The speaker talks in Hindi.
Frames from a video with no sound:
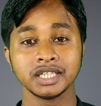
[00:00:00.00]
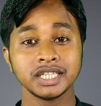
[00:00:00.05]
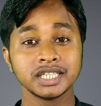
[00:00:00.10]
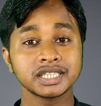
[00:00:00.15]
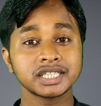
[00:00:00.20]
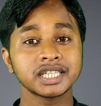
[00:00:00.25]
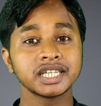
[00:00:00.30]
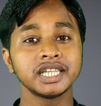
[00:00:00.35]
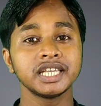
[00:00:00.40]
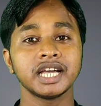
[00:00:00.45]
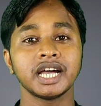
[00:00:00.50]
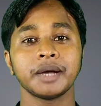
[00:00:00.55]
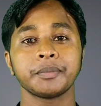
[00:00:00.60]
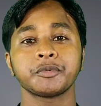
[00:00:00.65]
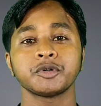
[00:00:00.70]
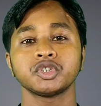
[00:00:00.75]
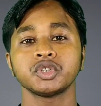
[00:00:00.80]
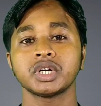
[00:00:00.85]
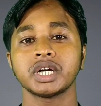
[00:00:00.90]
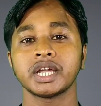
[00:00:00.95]
इसके लिए
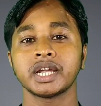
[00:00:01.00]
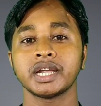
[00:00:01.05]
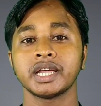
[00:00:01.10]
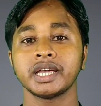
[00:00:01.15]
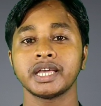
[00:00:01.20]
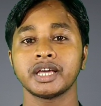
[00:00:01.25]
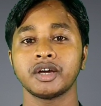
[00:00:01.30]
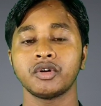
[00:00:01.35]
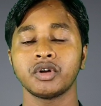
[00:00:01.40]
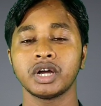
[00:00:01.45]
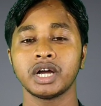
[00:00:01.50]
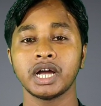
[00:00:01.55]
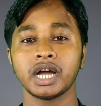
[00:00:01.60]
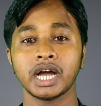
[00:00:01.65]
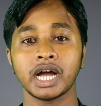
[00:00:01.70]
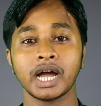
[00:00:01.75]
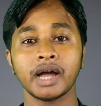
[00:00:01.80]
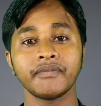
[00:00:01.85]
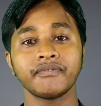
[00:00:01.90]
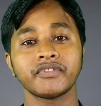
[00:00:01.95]
आपको जो करना क्या होगा
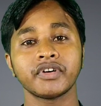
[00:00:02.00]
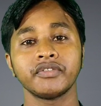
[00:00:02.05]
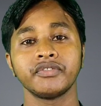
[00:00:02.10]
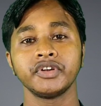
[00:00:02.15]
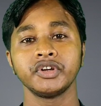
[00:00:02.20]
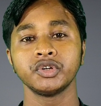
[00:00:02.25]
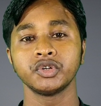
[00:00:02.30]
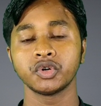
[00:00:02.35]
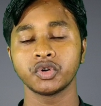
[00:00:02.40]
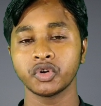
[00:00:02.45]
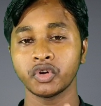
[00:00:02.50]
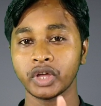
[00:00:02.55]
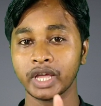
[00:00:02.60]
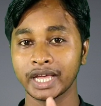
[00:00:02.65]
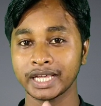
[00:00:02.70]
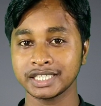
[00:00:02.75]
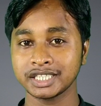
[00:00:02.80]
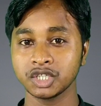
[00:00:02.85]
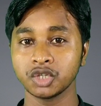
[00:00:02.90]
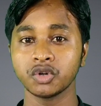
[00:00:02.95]
आपका वीडियो को
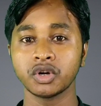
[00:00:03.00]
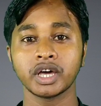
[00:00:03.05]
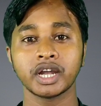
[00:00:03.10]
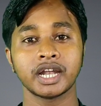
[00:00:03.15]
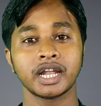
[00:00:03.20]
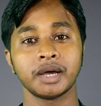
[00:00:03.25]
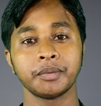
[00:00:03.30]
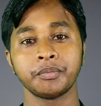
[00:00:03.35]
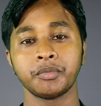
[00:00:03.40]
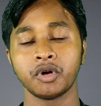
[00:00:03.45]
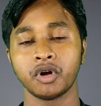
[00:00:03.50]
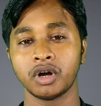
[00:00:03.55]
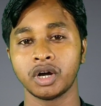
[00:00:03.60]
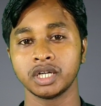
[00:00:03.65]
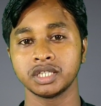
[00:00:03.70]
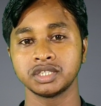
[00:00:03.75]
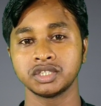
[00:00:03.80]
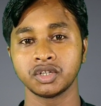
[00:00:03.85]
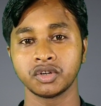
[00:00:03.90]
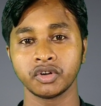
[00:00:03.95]
एस करना
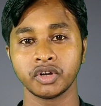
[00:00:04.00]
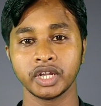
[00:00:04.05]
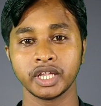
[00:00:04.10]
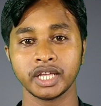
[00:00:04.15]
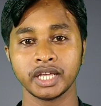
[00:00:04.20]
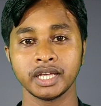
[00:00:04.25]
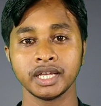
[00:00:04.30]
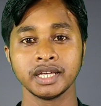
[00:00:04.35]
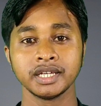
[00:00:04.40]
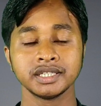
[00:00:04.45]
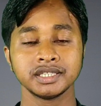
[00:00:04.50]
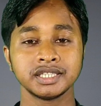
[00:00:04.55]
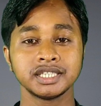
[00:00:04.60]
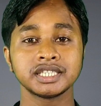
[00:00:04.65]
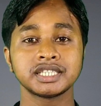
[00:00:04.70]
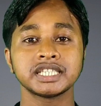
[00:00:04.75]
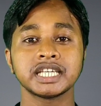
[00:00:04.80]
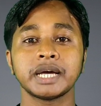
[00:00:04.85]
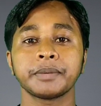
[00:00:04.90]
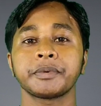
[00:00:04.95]
बहुत ज़रूरी है
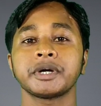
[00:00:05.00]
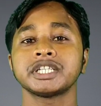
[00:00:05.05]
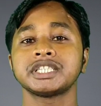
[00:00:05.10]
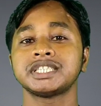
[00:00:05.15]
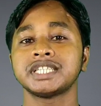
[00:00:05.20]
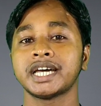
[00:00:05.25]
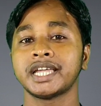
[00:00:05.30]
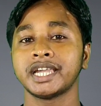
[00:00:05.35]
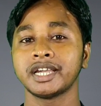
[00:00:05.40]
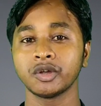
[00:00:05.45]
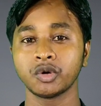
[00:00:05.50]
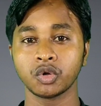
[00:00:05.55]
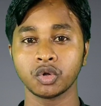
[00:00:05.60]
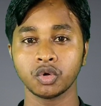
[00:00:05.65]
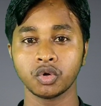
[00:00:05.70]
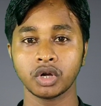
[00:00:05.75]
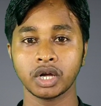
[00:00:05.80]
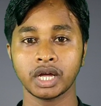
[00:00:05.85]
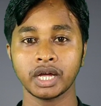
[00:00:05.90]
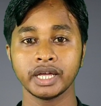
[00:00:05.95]
जिससे आपका चैनल
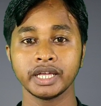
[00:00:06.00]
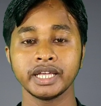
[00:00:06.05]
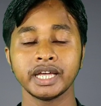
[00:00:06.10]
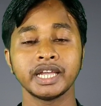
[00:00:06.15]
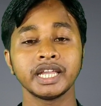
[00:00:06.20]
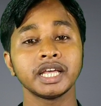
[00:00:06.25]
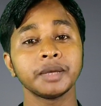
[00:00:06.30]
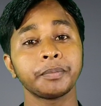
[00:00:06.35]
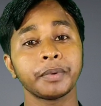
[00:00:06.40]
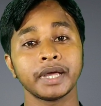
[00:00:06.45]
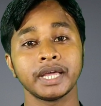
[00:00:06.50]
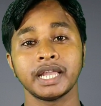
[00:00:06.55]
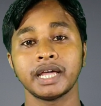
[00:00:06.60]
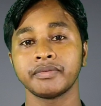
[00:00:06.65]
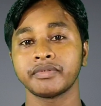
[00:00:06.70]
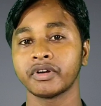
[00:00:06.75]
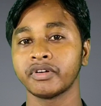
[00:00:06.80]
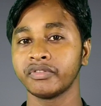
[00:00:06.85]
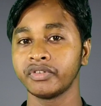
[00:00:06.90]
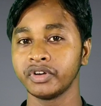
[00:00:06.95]
ग्रो होगा यानी कि पहले
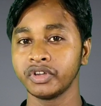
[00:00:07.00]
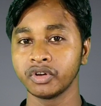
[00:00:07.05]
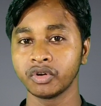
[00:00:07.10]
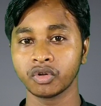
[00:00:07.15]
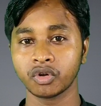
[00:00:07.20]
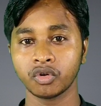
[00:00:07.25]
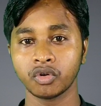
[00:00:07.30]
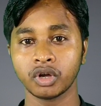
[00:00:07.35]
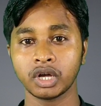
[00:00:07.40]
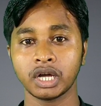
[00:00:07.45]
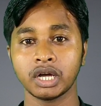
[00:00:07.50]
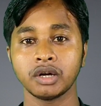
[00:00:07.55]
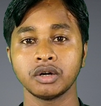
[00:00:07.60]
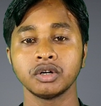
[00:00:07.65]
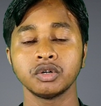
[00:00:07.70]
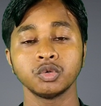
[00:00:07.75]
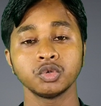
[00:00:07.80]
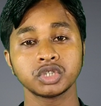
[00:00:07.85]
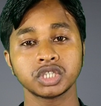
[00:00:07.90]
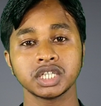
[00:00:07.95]
आपका वीडियो ग्रो होगा
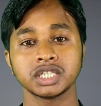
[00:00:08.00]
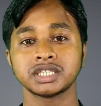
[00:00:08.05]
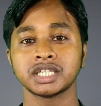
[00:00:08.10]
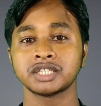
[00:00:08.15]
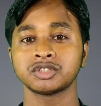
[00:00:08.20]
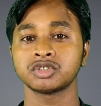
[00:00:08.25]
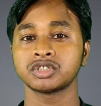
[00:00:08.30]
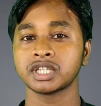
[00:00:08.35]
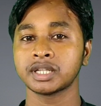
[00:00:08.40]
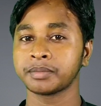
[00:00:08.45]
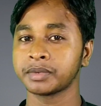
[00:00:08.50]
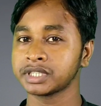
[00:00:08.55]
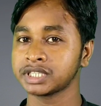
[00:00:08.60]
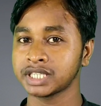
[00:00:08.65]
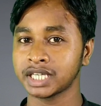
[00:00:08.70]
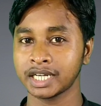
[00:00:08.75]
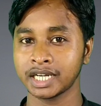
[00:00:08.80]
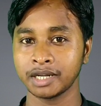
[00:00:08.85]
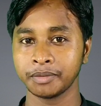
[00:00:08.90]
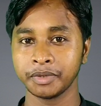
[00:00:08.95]
उसके साथ साथ आपका
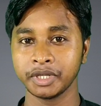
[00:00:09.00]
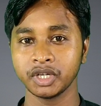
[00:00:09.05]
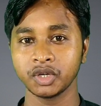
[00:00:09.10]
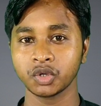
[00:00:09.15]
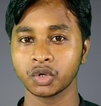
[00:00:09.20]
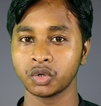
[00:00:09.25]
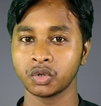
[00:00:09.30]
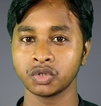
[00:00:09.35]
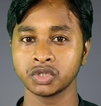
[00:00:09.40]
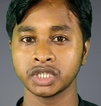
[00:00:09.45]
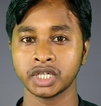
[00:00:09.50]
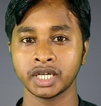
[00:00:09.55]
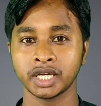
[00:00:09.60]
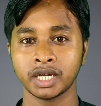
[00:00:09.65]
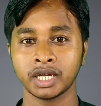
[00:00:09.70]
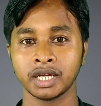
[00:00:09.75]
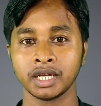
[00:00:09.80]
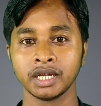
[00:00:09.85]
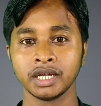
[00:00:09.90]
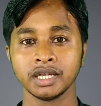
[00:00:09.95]
चैनल भी ग्रो हो
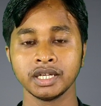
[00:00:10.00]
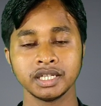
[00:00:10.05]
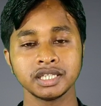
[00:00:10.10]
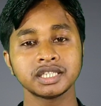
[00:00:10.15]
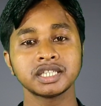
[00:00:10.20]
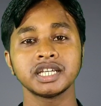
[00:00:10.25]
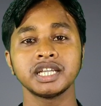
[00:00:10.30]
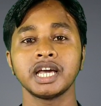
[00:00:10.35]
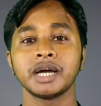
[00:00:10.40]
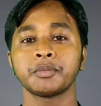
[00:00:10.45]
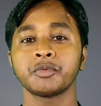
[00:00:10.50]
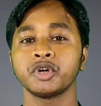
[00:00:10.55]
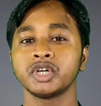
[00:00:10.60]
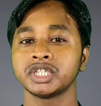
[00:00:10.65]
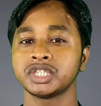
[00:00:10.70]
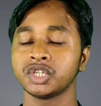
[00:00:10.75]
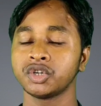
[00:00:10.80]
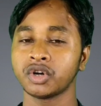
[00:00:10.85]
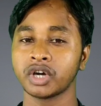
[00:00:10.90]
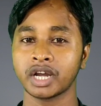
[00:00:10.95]
जाएगा इसके लिए आपको
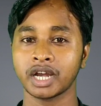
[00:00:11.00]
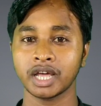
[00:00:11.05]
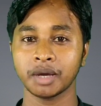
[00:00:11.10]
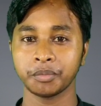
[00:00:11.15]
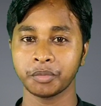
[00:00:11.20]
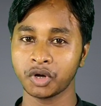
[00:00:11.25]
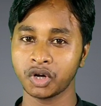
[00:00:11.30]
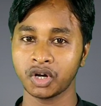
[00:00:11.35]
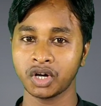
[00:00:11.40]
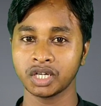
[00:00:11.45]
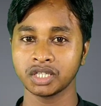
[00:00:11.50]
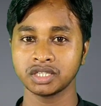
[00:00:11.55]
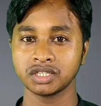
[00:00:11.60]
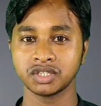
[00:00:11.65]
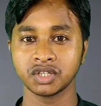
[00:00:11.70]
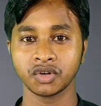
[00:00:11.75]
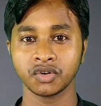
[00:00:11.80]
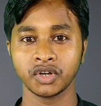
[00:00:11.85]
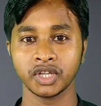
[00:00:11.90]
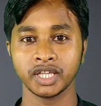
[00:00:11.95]
एस e करना बहुत
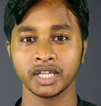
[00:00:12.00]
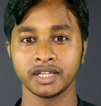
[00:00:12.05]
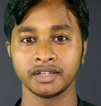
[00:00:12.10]
ज़रूरी